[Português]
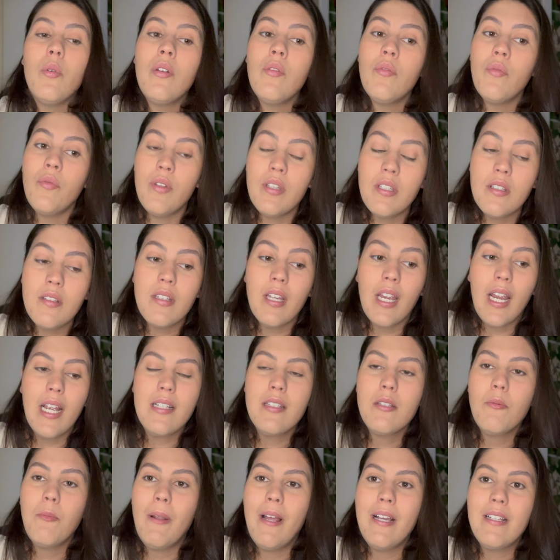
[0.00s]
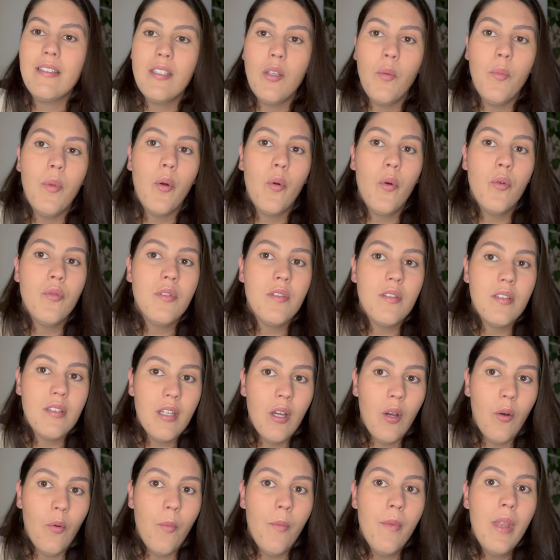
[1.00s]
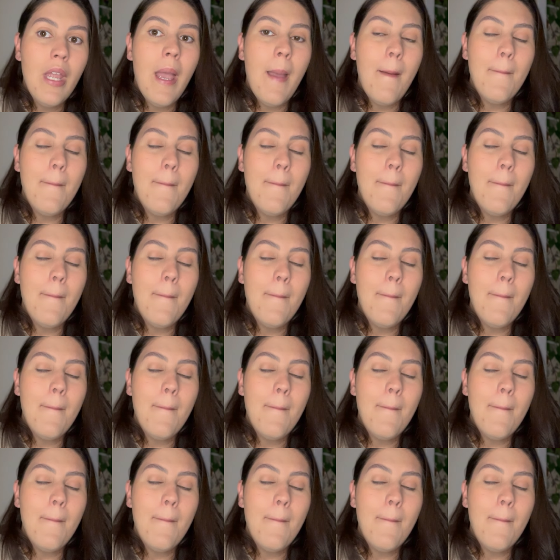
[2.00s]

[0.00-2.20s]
em vista que a displasia é uma condição